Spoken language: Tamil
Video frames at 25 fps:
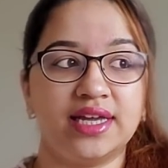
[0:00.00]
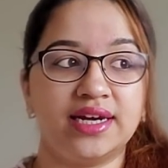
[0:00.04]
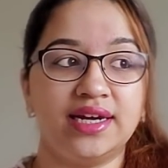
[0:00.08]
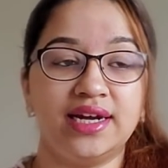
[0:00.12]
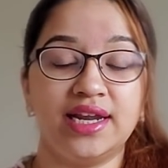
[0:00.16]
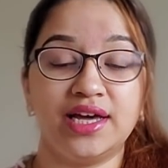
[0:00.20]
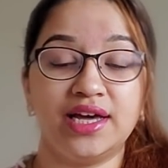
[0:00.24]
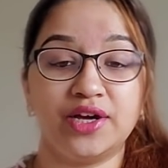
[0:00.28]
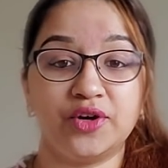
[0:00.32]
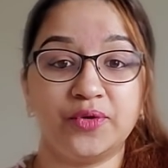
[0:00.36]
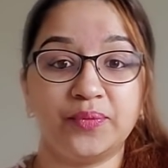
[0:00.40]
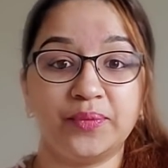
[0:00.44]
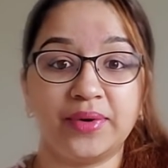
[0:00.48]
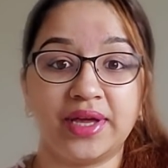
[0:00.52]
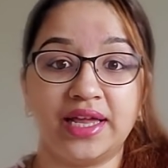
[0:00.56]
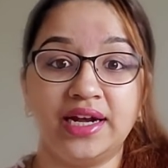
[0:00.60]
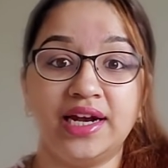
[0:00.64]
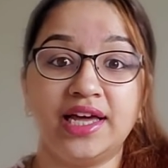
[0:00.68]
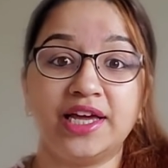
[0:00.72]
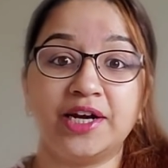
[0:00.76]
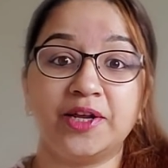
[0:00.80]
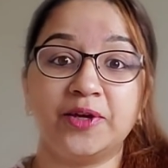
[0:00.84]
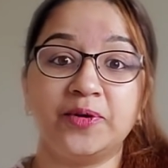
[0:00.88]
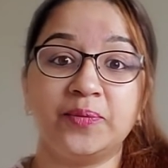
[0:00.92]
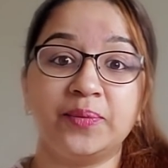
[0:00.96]
எல்லாரும்
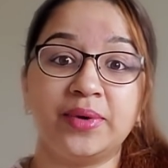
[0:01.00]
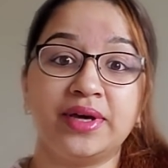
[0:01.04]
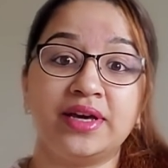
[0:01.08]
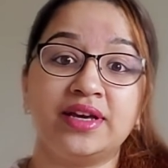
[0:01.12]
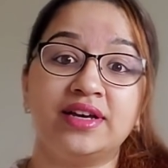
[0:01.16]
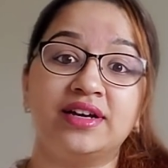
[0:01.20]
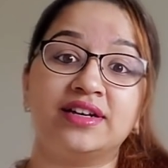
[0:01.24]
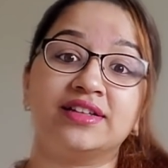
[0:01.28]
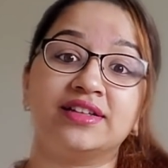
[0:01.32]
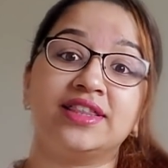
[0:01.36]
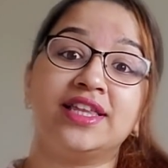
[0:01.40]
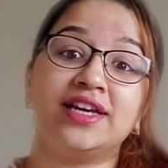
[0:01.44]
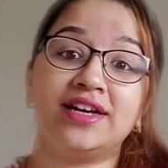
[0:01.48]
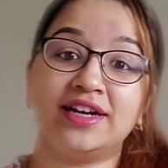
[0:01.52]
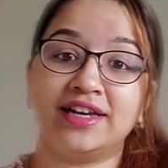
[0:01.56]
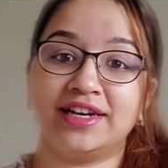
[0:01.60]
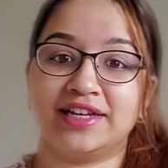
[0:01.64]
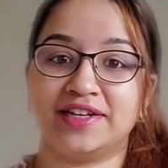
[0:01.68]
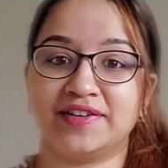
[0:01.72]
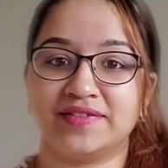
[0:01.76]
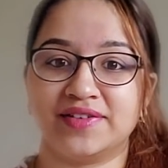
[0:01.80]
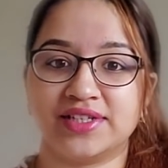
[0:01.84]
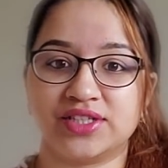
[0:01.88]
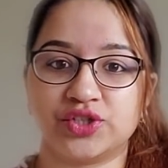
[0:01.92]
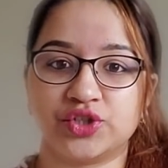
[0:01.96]
எல்லாரையுமே கதி
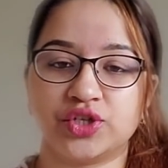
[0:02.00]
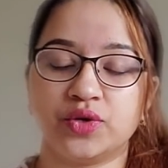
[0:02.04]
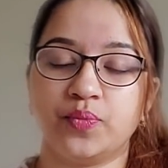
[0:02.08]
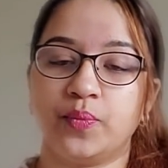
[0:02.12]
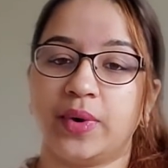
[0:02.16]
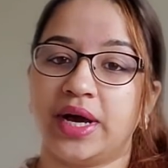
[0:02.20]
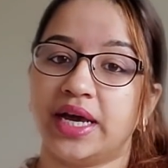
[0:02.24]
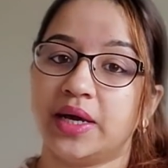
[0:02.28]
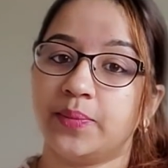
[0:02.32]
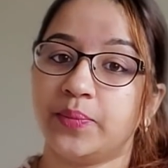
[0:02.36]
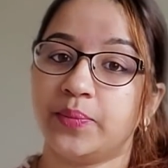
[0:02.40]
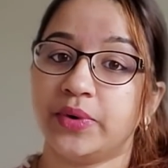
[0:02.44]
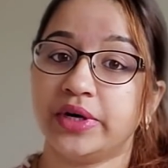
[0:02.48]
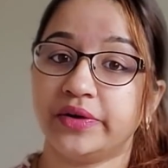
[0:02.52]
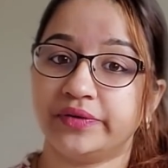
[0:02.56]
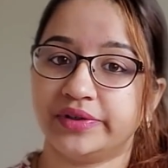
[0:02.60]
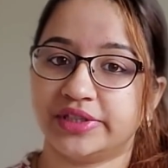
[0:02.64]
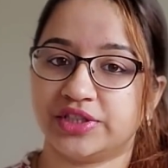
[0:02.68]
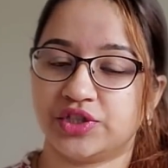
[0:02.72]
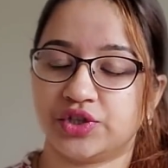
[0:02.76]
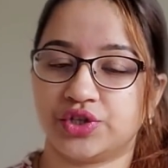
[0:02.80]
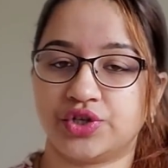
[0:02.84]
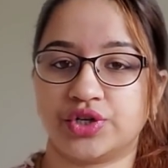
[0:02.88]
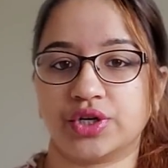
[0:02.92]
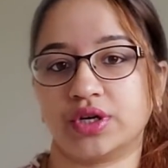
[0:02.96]
கலங்க வச்சு பயப்பட
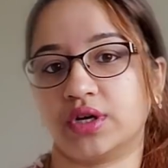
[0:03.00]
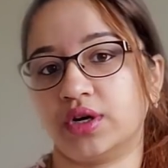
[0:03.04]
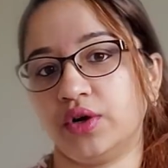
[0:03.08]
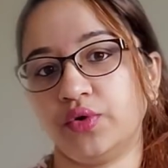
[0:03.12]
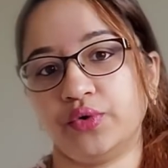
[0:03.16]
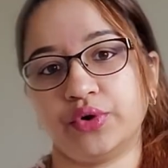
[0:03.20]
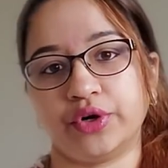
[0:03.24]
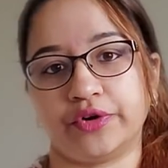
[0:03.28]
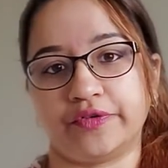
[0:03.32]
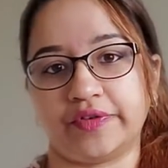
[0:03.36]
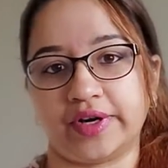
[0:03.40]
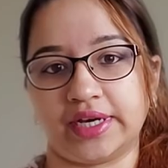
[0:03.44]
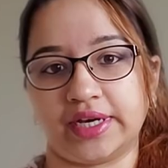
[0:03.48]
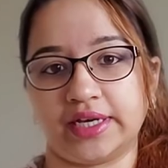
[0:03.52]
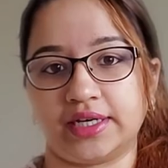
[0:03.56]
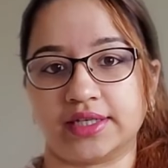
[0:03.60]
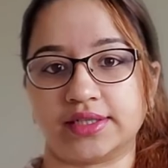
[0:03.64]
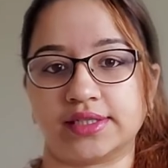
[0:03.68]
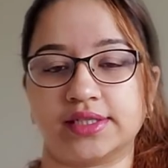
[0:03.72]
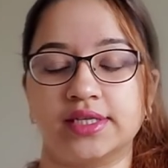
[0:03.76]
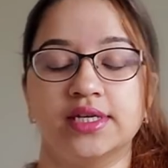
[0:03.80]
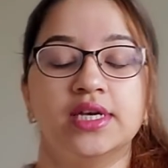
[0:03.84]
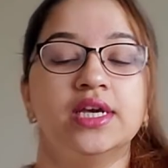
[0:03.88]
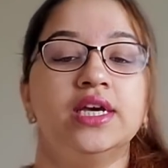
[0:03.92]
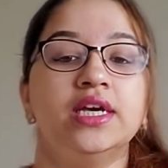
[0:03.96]
வச்சிட்ருக்கிற ஒரு
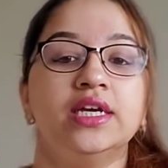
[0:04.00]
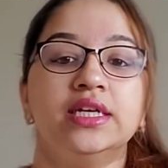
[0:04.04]
வைரஸ்